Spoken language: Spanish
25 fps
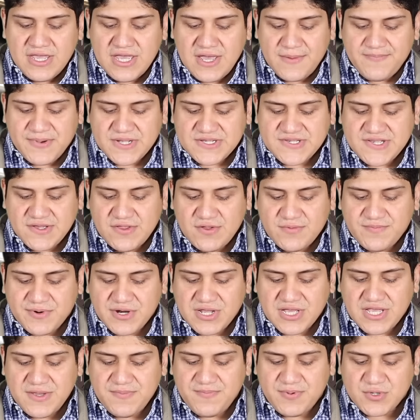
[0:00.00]
y ha pasado
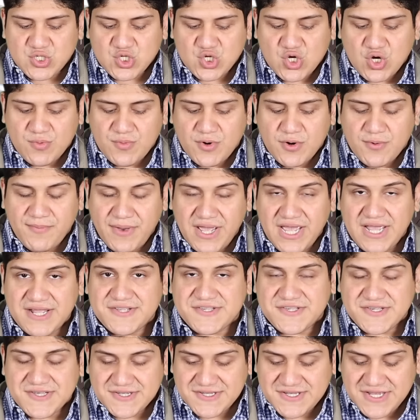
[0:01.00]
por equipos como
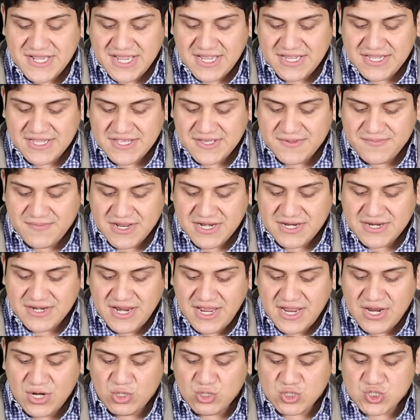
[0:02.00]
Mets, Yankees,
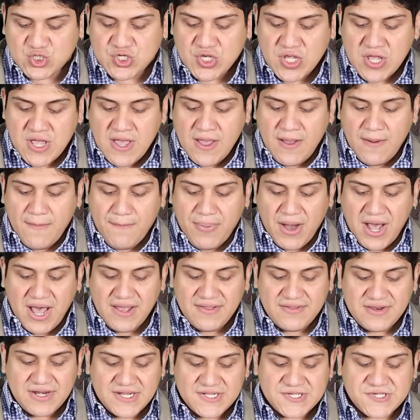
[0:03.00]
Marineros,
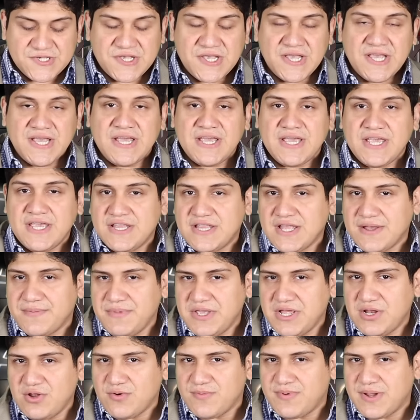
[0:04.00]
Padres y
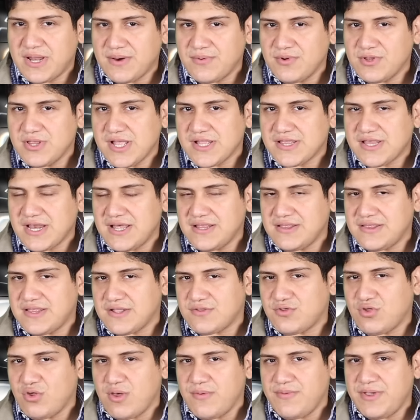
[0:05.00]
también los Bravos de
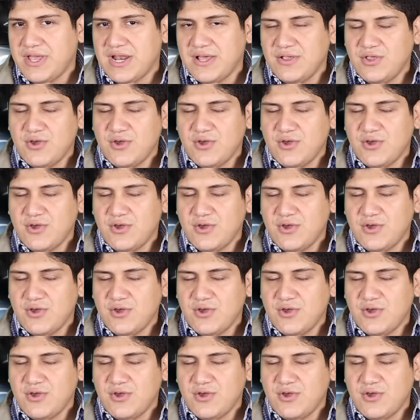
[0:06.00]
Atlanta. Todavía el